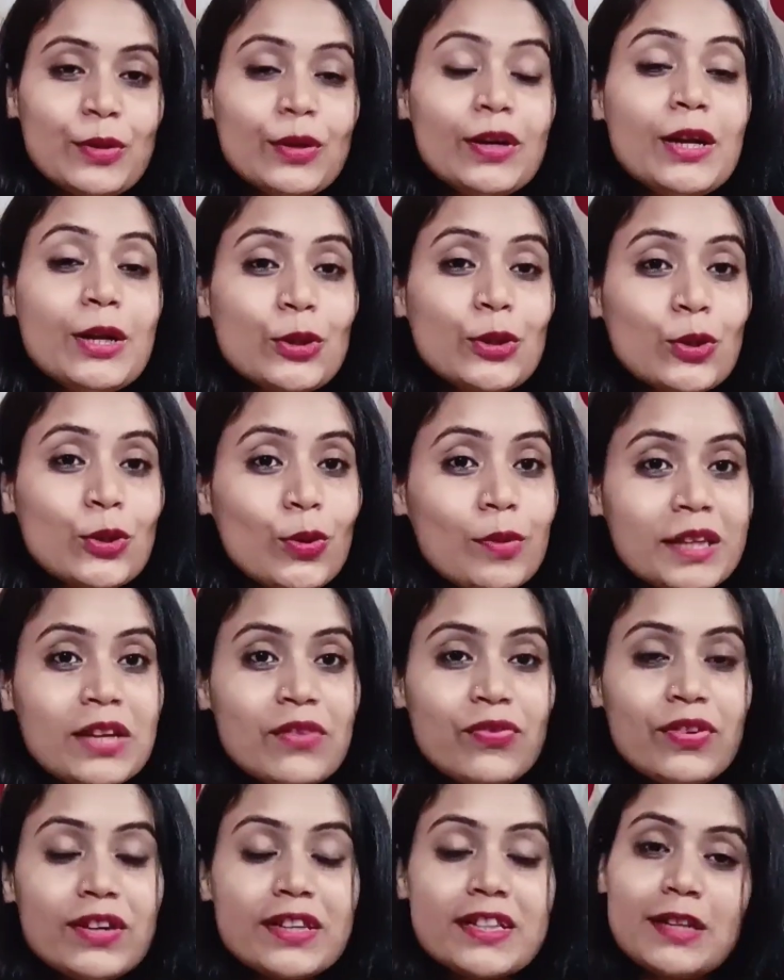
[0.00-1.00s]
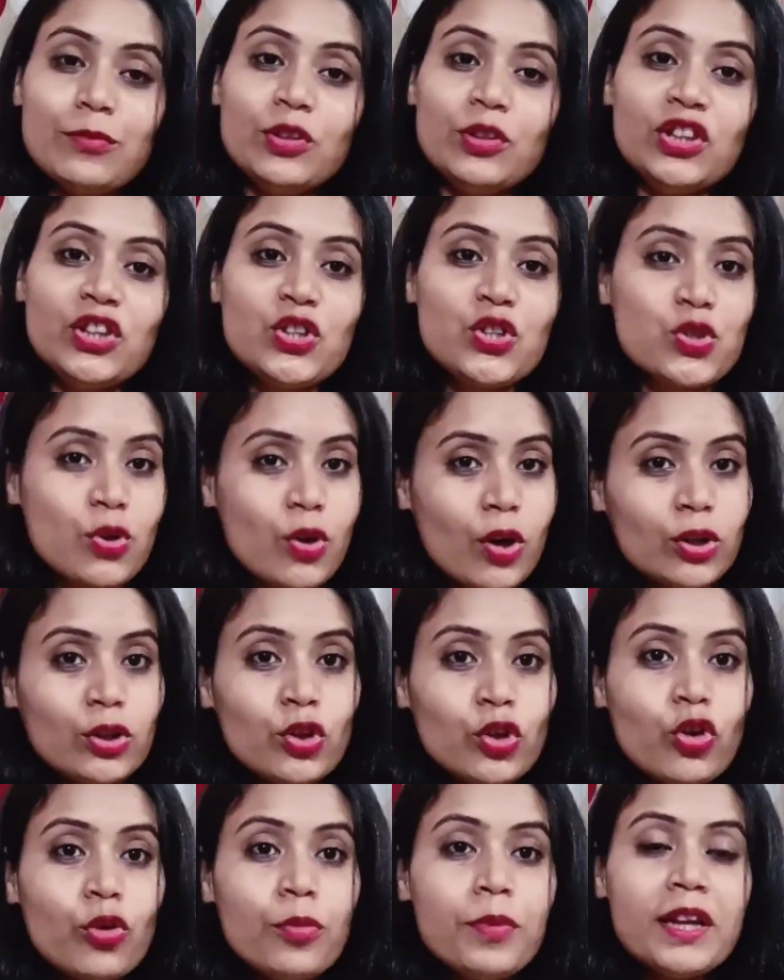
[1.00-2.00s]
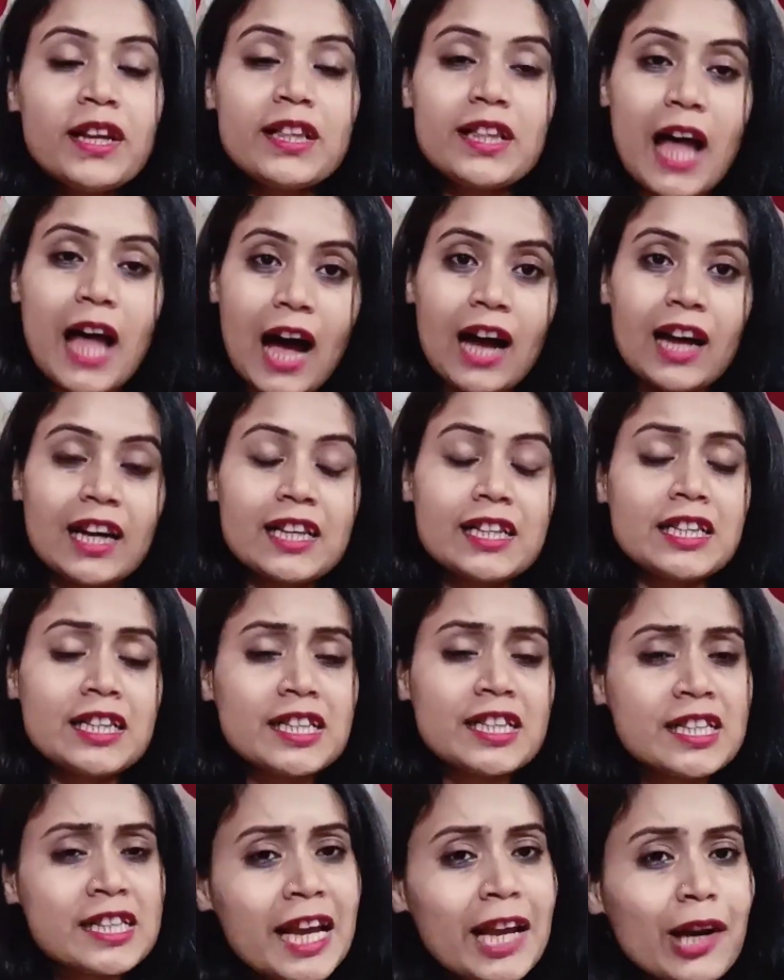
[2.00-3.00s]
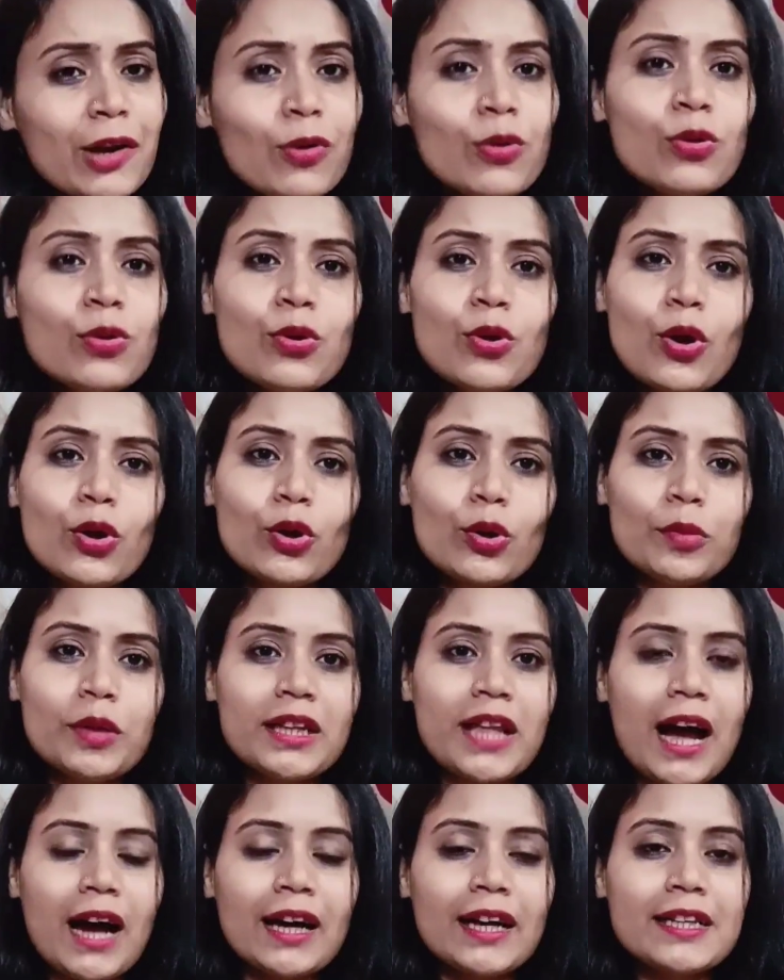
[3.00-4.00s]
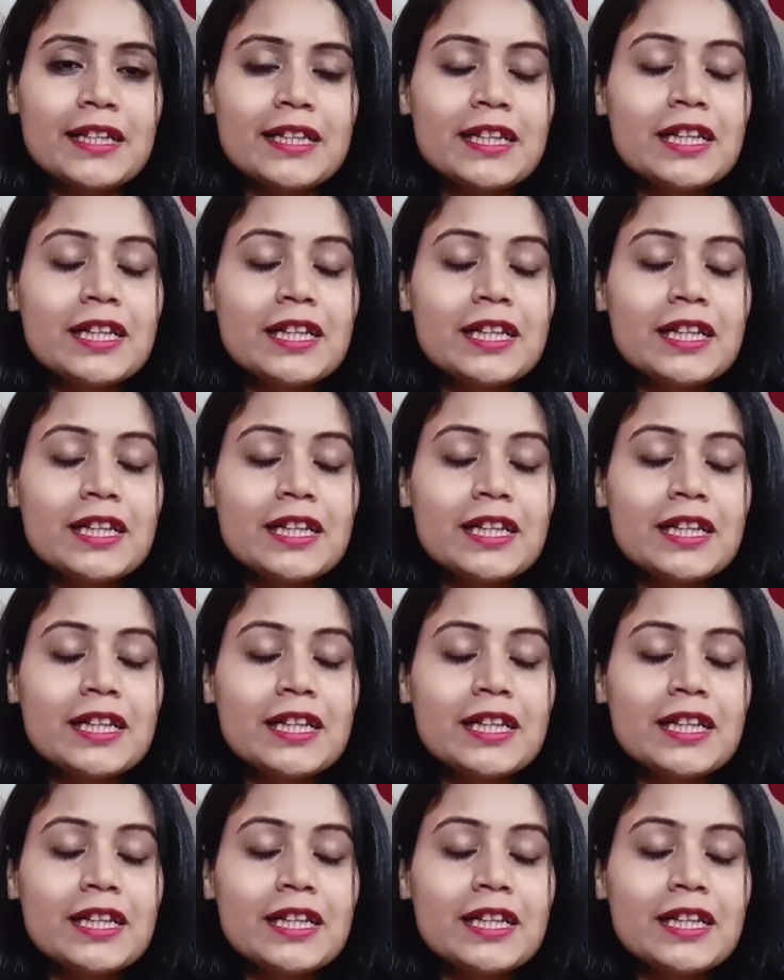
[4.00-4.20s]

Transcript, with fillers: তোমাদের ফেসের মধ্যে যত রকমের দাগ আছে যে কোনো রকমের দাগ আছে